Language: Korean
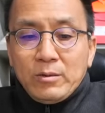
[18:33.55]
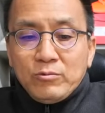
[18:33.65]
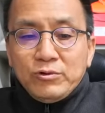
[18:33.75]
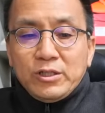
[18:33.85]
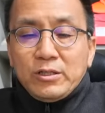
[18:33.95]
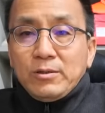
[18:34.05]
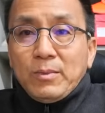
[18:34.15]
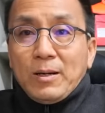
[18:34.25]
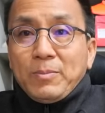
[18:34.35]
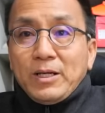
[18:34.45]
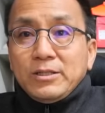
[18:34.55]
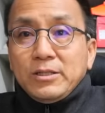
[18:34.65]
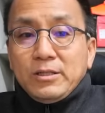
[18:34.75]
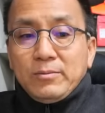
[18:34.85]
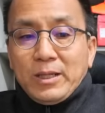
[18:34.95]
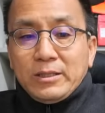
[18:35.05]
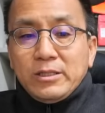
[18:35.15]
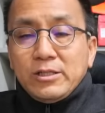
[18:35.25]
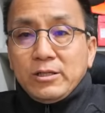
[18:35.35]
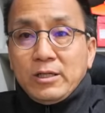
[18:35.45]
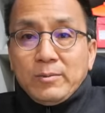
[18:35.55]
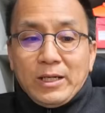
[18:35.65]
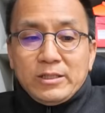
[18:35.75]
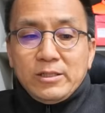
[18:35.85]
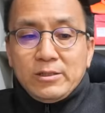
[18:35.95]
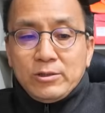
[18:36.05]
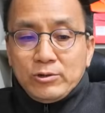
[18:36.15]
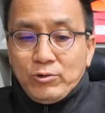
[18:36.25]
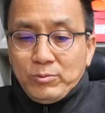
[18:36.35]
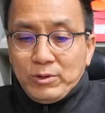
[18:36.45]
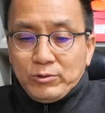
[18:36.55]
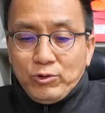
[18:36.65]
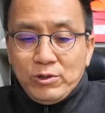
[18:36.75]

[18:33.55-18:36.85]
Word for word: 문제는 1 8 0 0 0엔 17,000, 아, 17, 뭐,